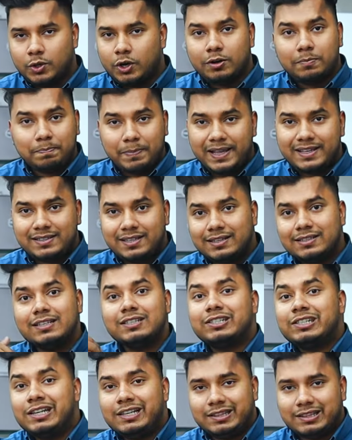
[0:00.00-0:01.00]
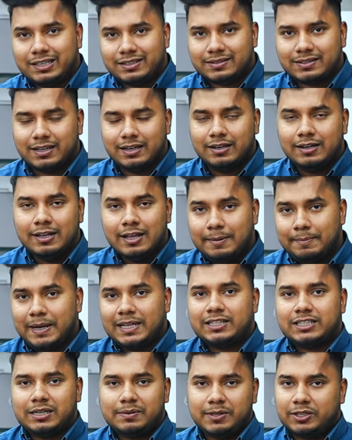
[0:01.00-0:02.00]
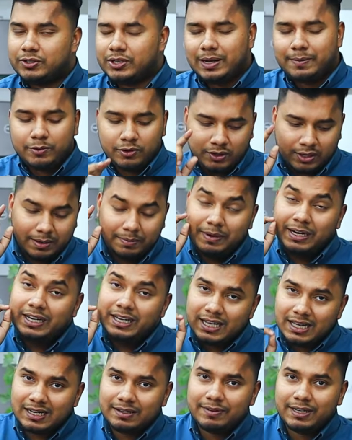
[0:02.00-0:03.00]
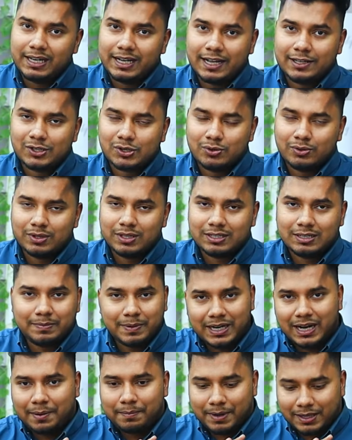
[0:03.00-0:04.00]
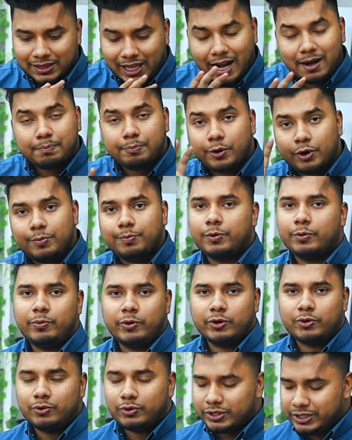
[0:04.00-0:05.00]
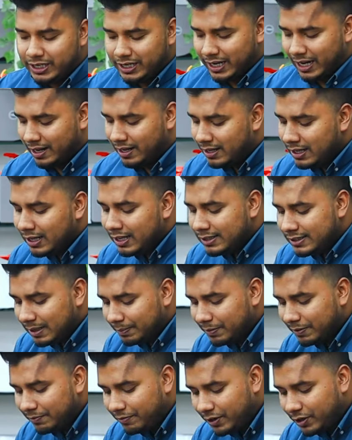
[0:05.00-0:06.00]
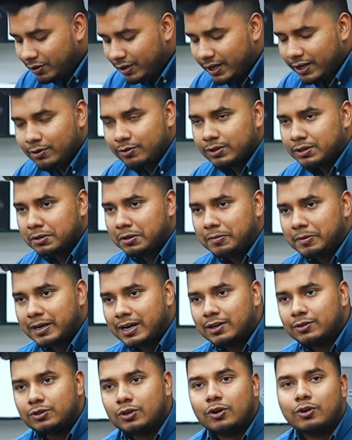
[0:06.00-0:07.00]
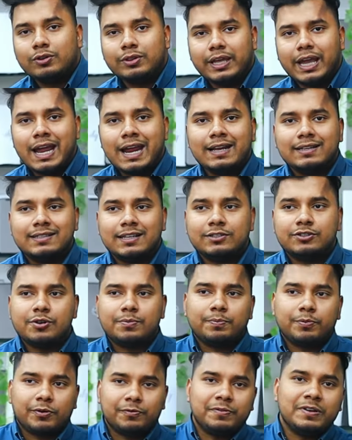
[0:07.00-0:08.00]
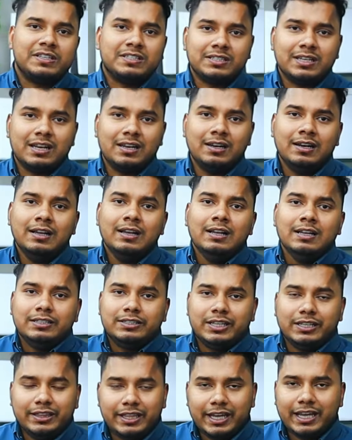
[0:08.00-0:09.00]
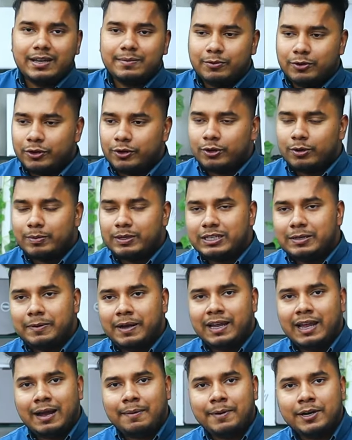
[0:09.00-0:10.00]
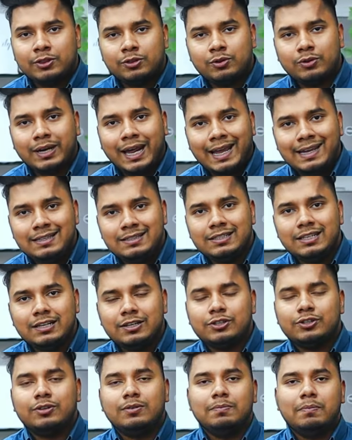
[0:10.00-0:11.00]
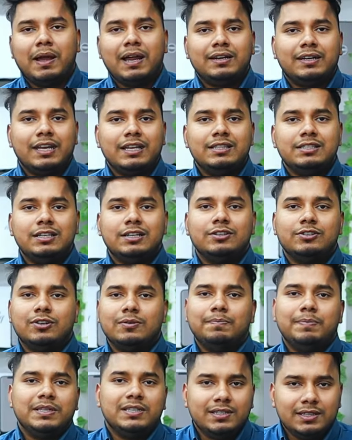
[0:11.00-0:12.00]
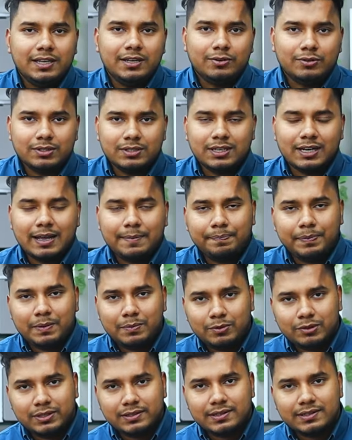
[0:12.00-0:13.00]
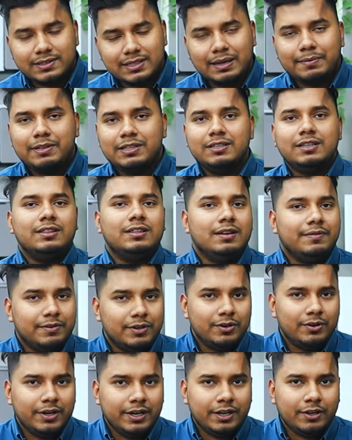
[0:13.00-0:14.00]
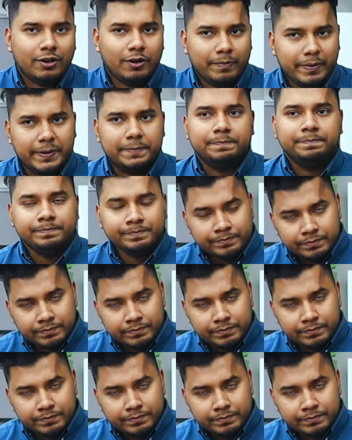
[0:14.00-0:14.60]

নট বেসিক যে শিখতেছে বাচ্চা মানুষ এমন না মিডিয়া লেভেলে কাজ করতেছে বাট আমরা তারপরেও প্রমোট করছি না যে আপনি ভিডিও এডিটিং করতে পারবেন কারণ তখন দেখা গেছে একজন প্রফেশনাল সে দেখে মনে করবে যে ভাই আমার তো নাইন জেনারেশন বা টেন জেনারেশন পিসি দিয়ে হচ্ছে না আপনি বলতেছেন সেভেন জেন দিয়ে ভিডিও এডিটিং হবে